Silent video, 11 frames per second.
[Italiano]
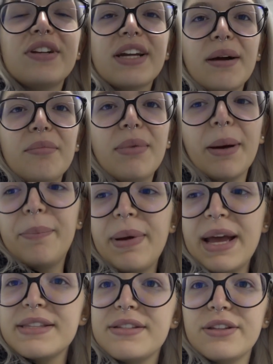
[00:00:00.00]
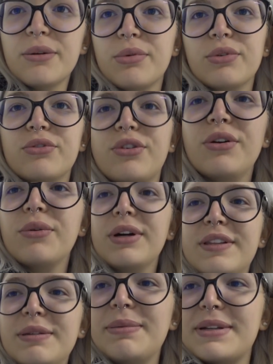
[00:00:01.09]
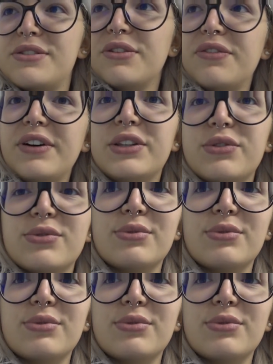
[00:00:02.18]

Ho le gambe a pezzi Dopo controllo quanti passi ho fatto